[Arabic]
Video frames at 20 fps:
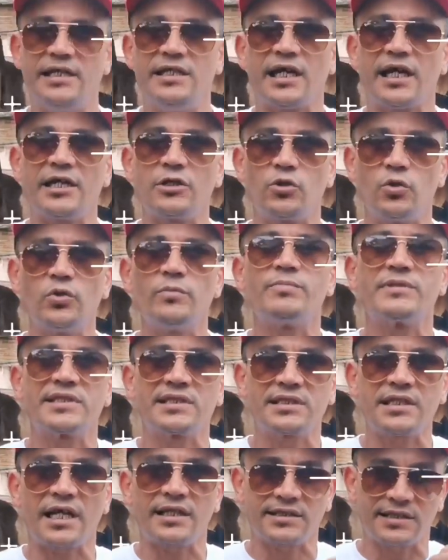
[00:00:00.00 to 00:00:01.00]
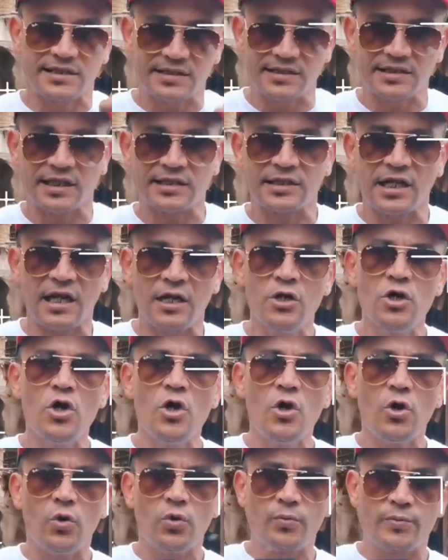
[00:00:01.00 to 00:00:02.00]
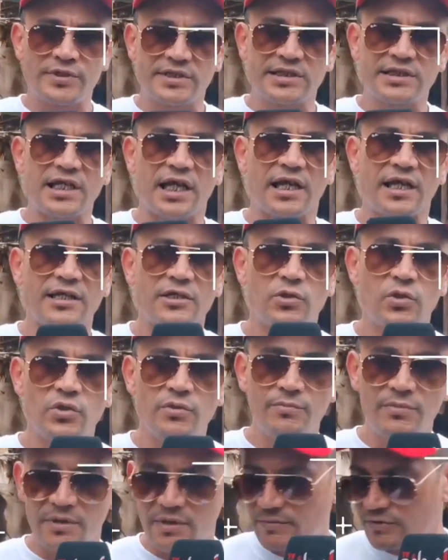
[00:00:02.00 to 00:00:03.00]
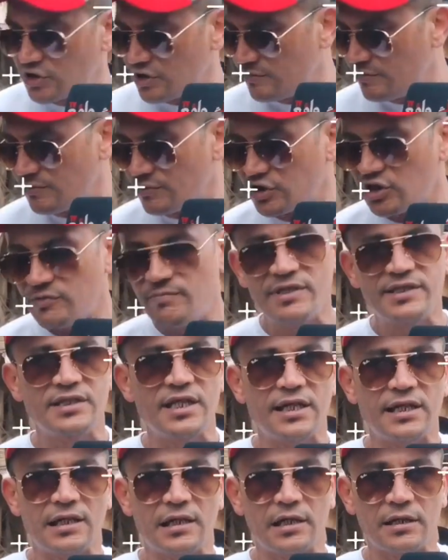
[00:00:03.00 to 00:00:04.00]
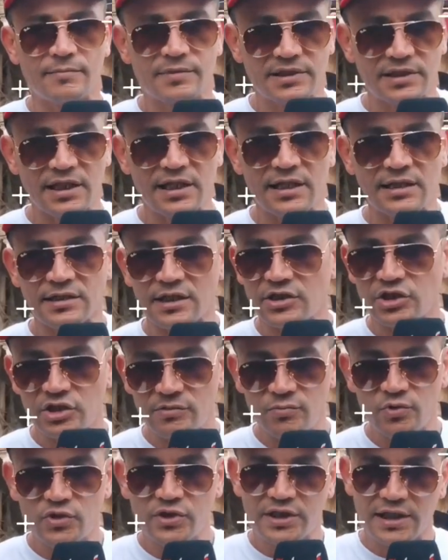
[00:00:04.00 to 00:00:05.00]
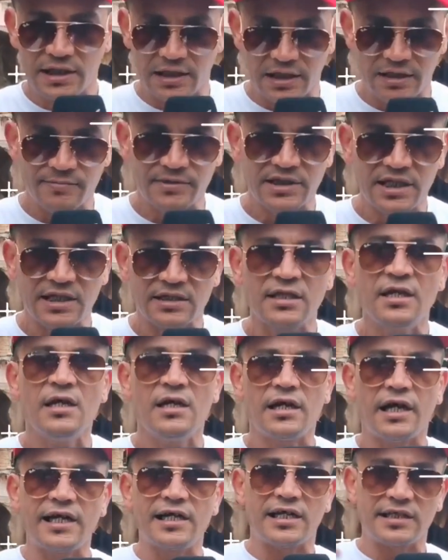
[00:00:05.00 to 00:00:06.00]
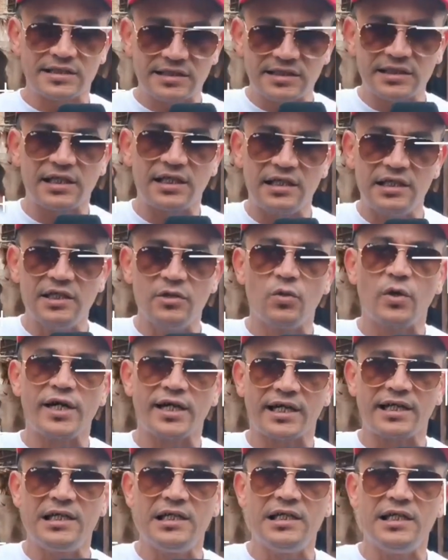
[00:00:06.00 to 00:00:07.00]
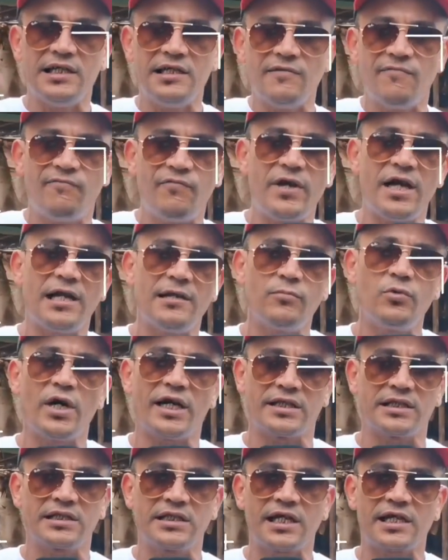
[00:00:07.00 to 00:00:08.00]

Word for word: يعني غيكون بصح تتقطع وبصح غيكون شي شي مسائل اللي بسيطه شي مشكل اللي بسيط غيأثر عليه وغيخليه ينفعل بواحد